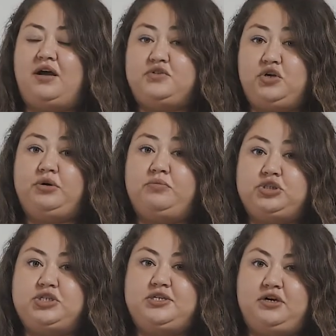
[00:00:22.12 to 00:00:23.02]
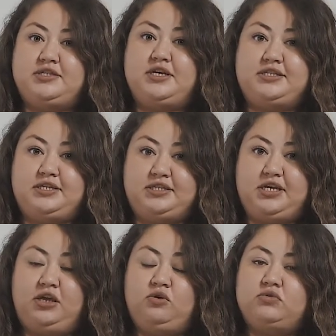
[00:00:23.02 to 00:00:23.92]
Все это можно сделать за один
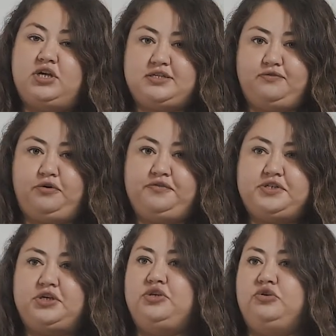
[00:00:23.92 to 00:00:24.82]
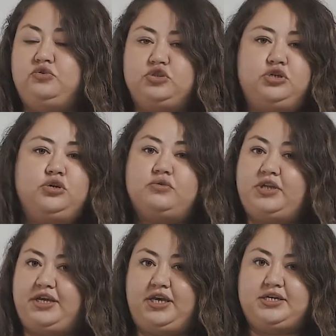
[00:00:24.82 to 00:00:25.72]
день у нас в офисе, не нужно
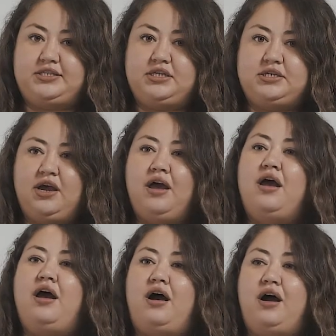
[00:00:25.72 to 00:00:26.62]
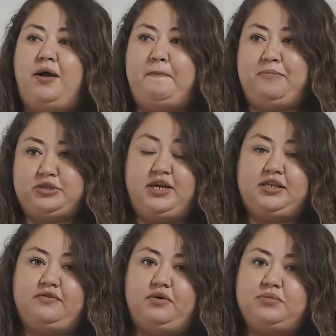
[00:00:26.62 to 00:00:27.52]
никуда ездить. А, после
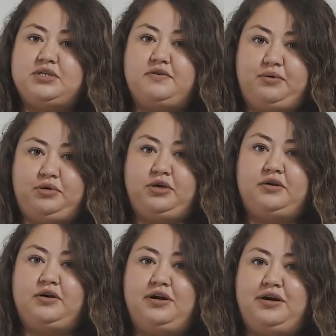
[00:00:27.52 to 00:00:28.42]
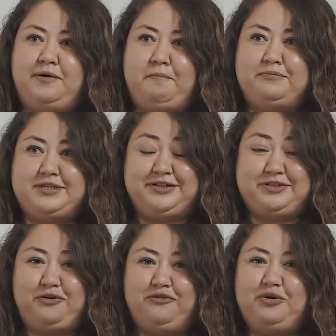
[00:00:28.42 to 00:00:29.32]
этого мы с вами а,
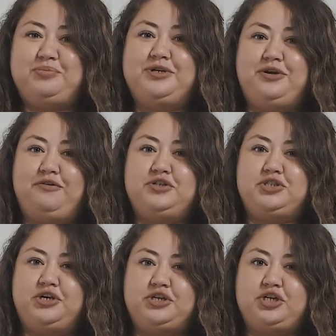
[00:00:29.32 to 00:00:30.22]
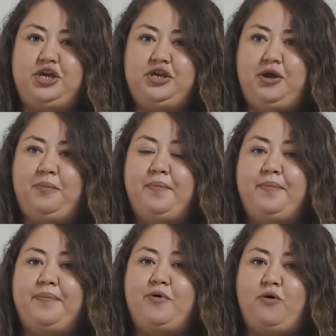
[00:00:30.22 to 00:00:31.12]
согласовываем планировочное решение
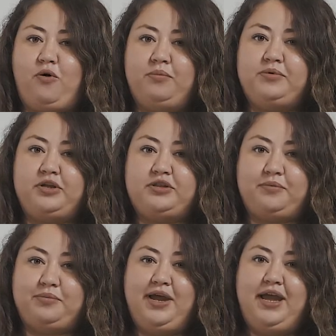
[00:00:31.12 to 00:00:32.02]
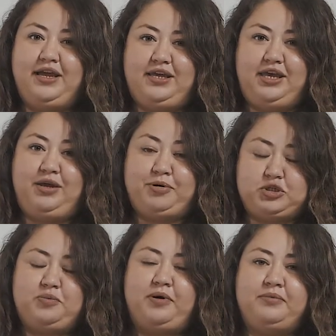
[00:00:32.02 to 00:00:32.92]
по комнатам и
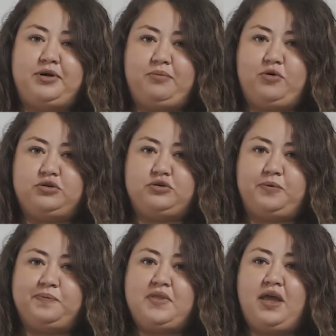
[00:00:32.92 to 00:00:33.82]
приступаем к ремонту.